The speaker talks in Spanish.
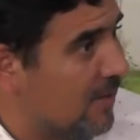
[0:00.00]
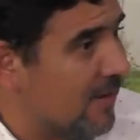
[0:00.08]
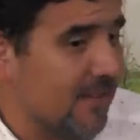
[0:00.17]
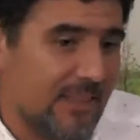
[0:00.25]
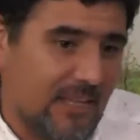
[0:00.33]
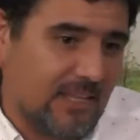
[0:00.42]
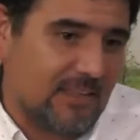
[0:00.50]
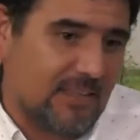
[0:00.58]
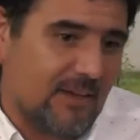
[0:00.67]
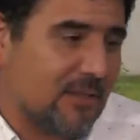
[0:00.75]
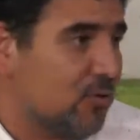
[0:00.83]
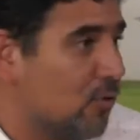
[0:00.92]
que hablaban de que
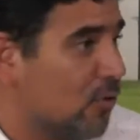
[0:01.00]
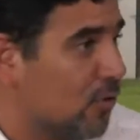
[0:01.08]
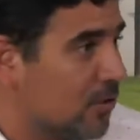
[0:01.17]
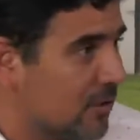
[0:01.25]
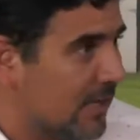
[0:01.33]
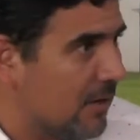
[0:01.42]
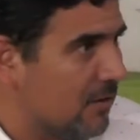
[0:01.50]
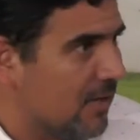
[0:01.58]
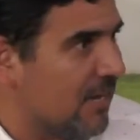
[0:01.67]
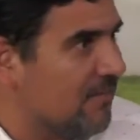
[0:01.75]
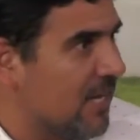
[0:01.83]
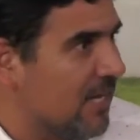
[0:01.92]
estaba todo cortado, de
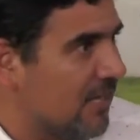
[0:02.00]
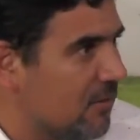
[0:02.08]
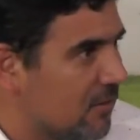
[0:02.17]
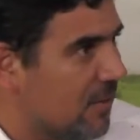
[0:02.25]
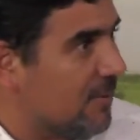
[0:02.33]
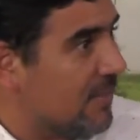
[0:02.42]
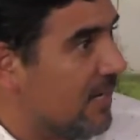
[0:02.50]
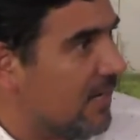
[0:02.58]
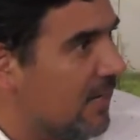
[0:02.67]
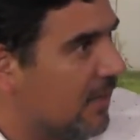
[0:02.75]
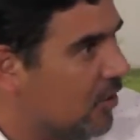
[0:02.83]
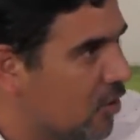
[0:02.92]
que había heridos, que
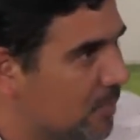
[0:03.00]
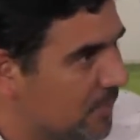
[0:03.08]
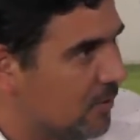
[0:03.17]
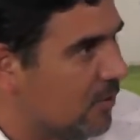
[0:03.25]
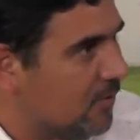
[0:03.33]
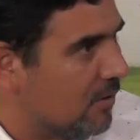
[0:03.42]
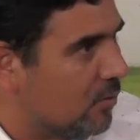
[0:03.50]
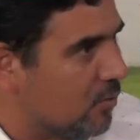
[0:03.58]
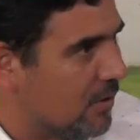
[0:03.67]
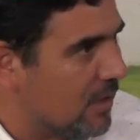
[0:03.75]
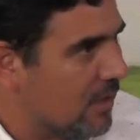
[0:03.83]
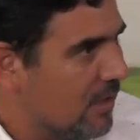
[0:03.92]
mandaran helicóptero a
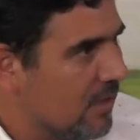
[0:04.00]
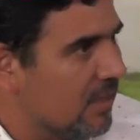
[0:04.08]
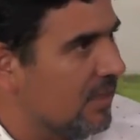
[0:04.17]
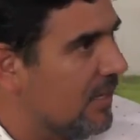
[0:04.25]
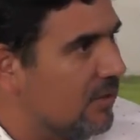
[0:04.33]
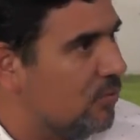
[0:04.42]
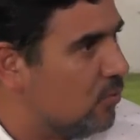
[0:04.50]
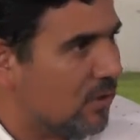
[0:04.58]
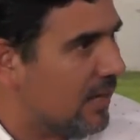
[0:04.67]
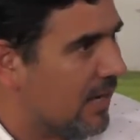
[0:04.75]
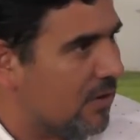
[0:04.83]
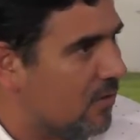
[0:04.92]
Vicuña, generando un
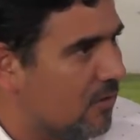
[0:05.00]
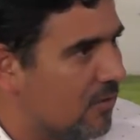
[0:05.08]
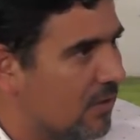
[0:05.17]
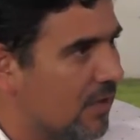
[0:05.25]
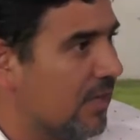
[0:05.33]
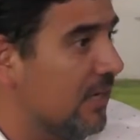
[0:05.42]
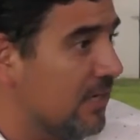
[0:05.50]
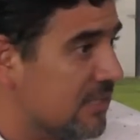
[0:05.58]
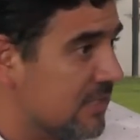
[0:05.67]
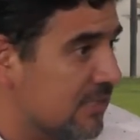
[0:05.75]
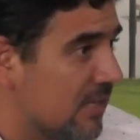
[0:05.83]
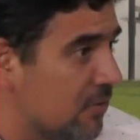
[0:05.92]
caos
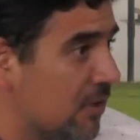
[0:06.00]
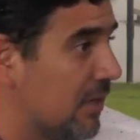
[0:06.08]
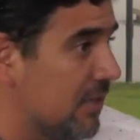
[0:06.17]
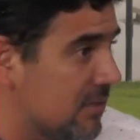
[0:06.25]
innecesario e